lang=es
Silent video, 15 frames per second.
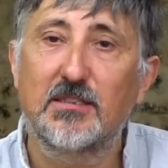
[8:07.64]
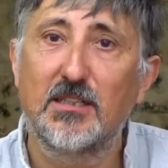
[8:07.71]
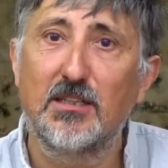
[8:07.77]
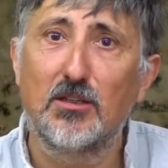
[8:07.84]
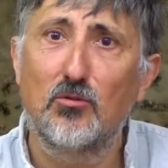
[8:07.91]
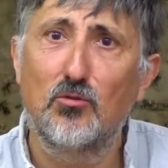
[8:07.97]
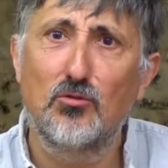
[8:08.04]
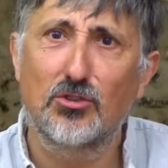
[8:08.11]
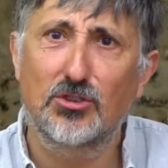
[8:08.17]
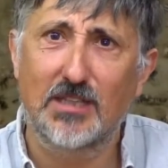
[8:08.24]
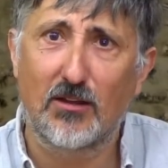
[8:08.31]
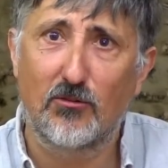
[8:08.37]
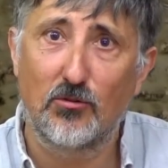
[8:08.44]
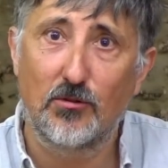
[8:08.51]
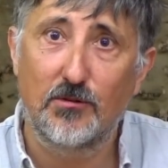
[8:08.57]
sin ningún
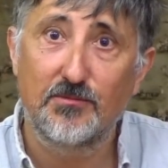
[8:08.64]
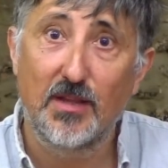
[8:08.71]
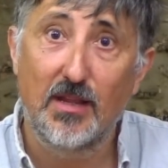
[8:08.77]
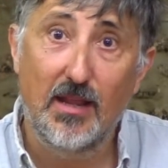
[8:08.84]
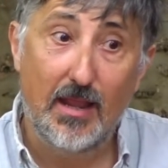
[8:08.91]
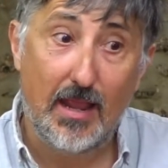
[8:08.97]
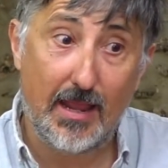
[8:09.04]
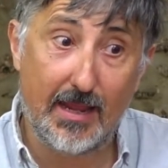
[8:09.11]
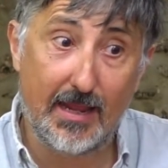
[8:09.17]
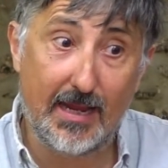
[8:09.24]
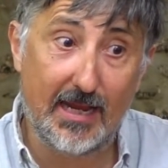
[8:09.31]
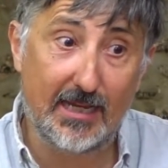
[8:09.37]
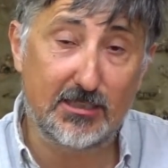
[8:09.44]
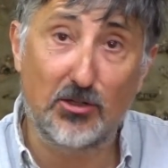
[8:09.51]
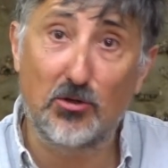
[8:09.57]
obstáculo.
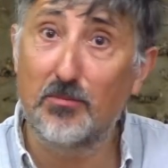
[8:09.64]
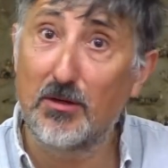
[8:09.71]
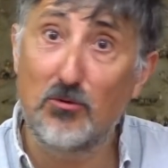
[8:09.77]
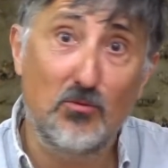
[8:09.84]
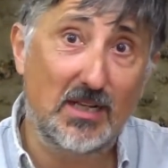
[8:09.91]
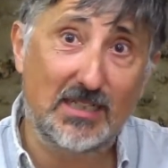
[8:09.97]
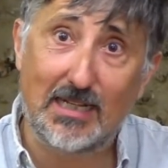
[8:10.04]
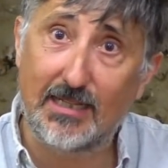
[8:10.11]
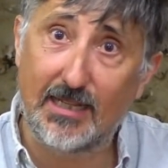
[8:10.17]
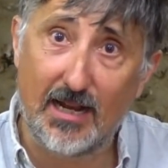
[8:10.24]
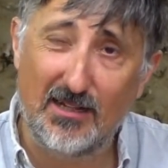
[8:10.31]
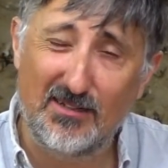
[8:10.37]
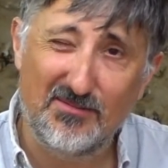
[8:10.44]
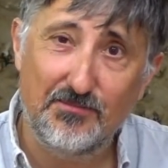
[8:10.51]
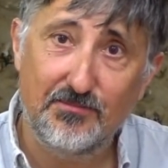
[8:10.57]
Ese nombre nunca
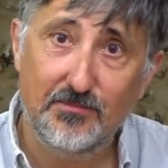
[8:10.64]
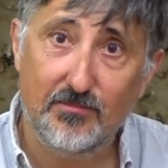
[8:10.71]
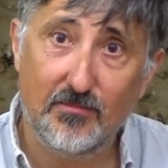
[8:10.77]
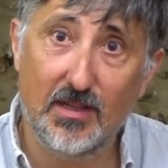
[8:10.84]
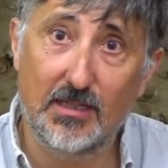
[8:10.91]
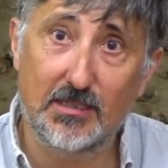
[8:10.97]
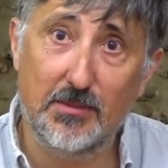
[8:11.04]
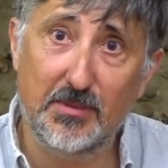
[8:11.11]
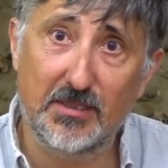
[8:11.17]
saldrá, ese